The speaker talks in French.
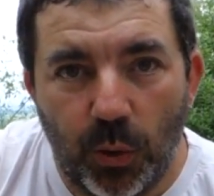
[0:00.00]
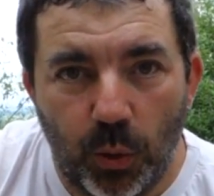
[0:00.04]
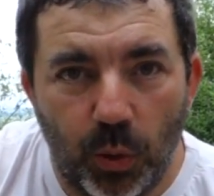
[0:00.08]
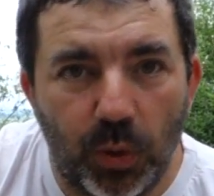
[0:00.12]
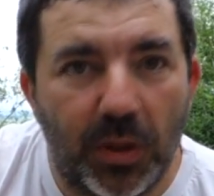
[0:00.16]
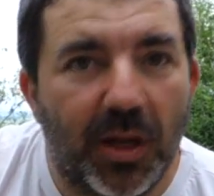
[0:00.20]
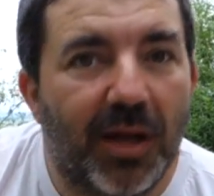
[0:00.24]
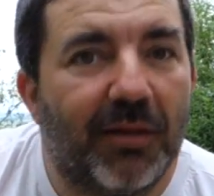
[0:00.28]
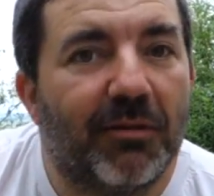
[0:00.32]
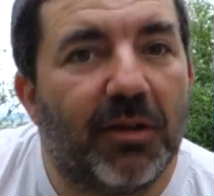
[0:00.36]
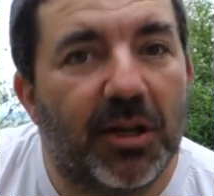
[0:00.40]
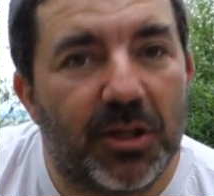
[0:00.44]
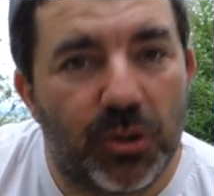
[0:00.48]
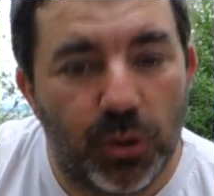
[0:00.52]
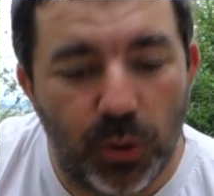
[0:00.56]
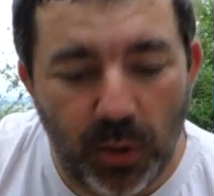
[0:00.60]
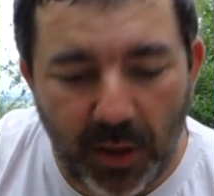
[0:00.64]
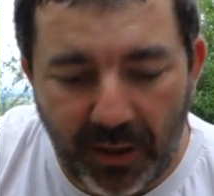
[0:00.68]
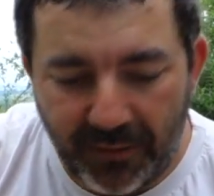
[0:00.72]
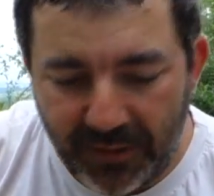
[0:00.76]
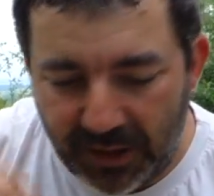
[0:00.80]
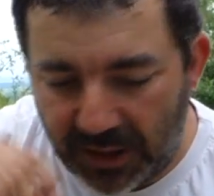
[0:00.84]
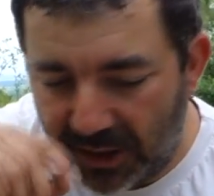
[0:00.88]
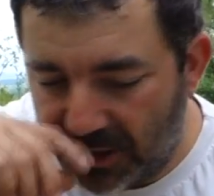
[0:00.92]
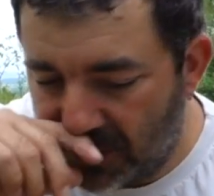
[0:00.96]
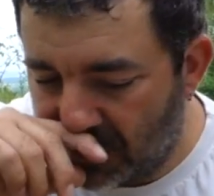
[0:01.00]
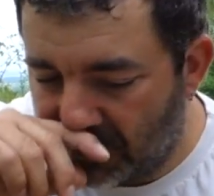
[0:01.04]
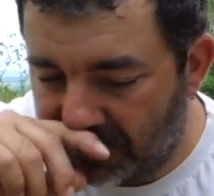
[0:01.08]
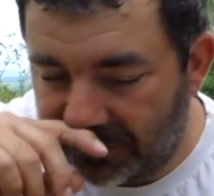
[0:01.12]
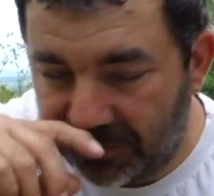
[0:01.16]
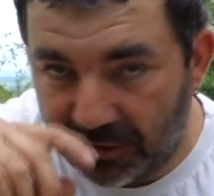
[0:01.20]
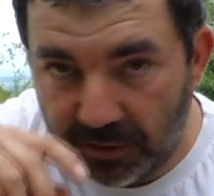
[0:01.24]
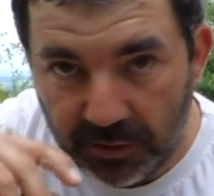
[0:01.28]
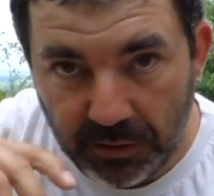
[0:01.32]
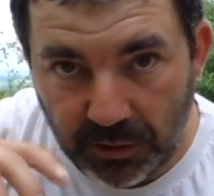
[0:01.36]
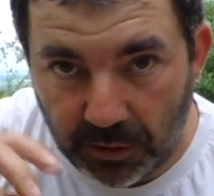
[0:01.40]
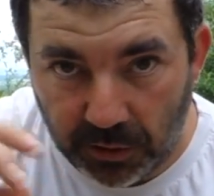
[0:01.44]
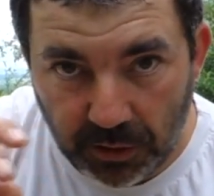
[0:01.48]
ou de la voiture avec les
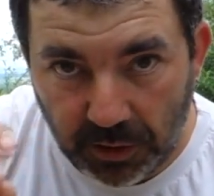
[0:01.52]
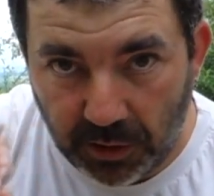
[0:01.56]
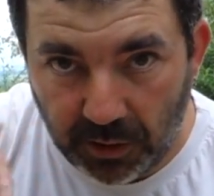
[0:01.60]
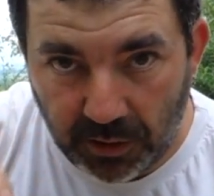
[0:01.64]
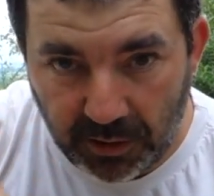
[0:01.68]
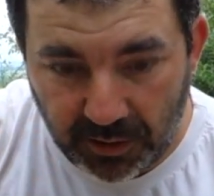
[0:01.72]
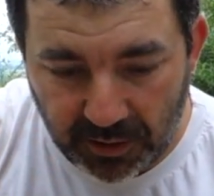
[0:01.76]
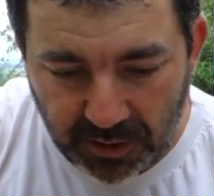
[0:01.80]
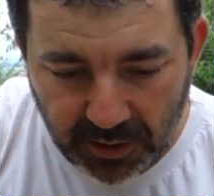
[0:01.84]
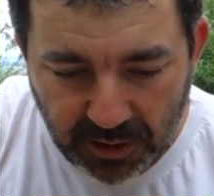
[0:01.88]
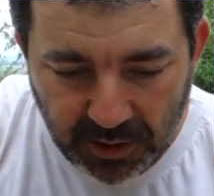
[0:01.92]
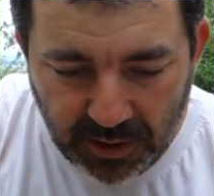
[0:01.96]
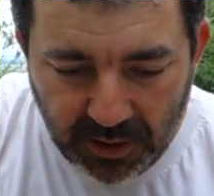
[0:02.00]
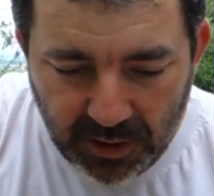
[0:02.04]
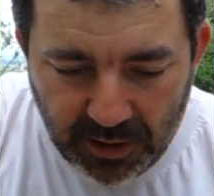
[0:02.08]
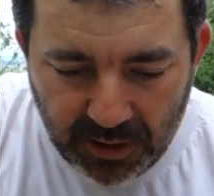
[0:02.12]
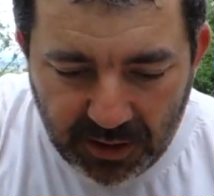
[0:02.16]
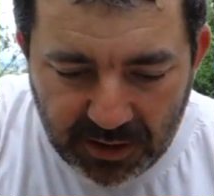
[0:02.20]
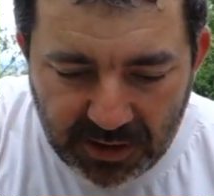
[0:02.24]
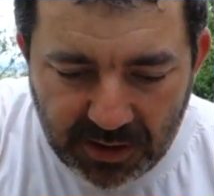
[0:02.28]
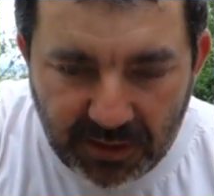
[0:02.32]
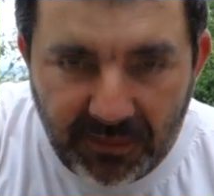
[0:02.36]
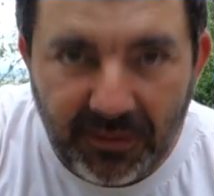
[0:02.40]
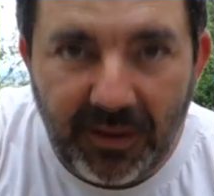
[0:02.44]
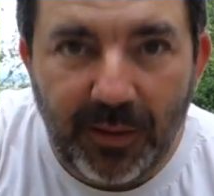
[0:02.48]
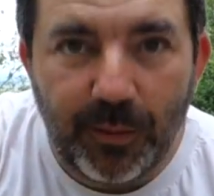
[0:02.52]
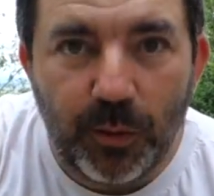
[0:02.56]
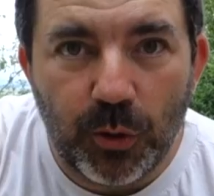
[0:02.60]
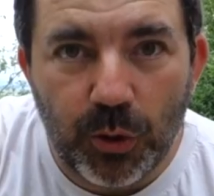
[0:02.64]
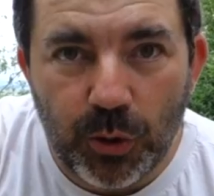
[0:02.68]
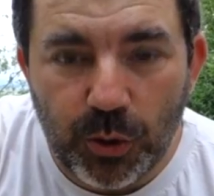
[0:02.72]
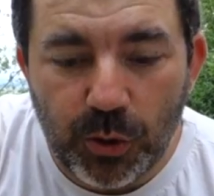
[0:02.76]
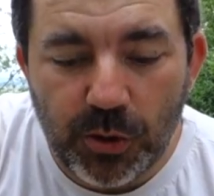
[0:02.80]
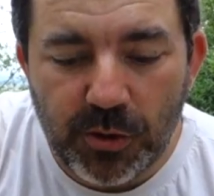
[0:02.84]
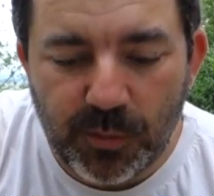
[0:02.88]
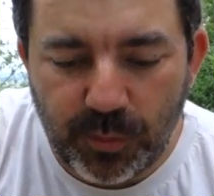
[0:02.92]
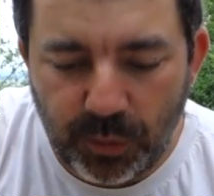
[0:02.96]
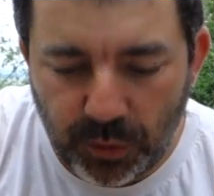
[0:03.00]
enfants, donc euh, c'est vraiment
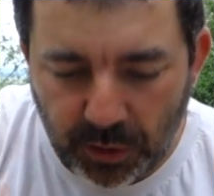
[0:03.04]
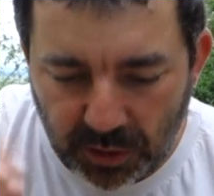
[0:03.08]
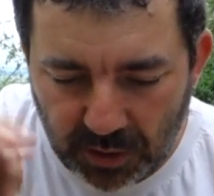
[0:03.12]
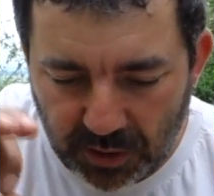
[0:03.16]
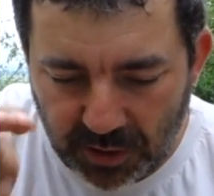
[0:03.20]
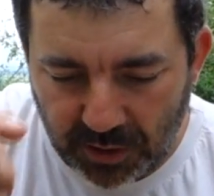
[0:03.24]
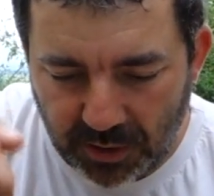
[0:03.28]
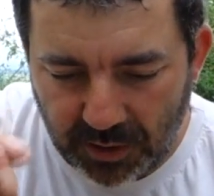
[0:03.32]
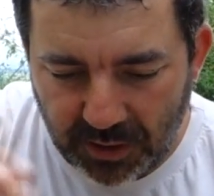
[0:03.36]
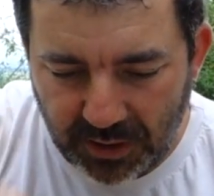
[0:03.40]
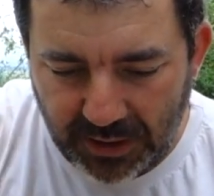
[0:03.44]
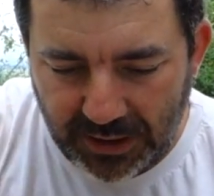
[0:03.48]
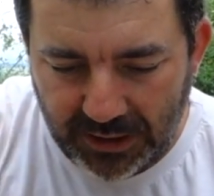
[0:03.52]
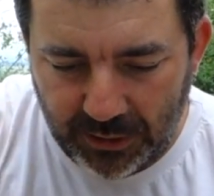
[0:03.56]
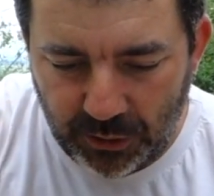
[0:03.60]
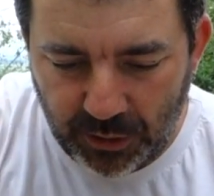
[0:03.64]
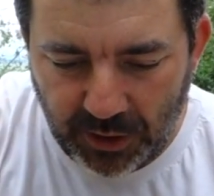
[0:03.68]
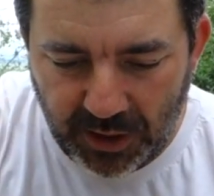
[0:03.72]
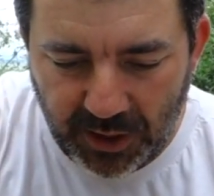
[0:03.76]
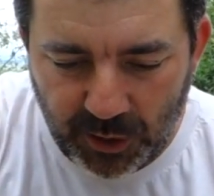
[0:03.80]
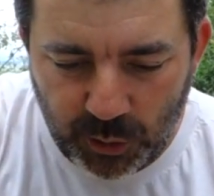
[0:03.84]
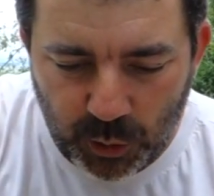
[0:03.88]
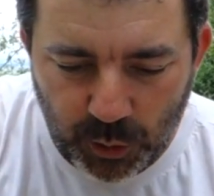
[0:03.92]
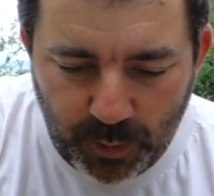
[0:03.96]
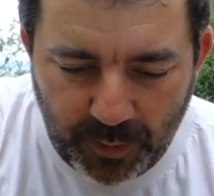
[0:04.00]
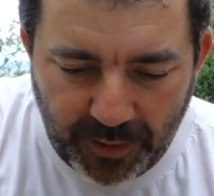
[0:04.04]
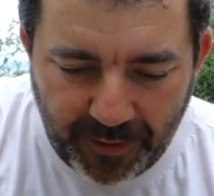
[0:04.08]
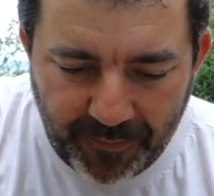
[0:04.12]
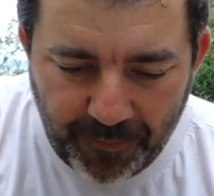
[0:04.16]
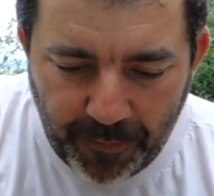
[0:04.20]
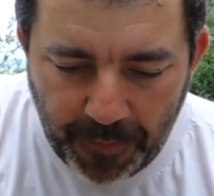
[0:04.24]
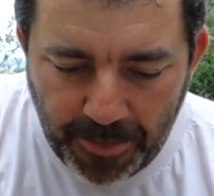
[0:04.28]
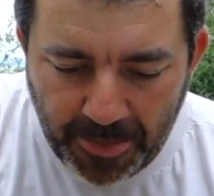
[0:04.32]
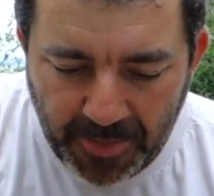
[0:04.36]
juste pour donner un coup de main.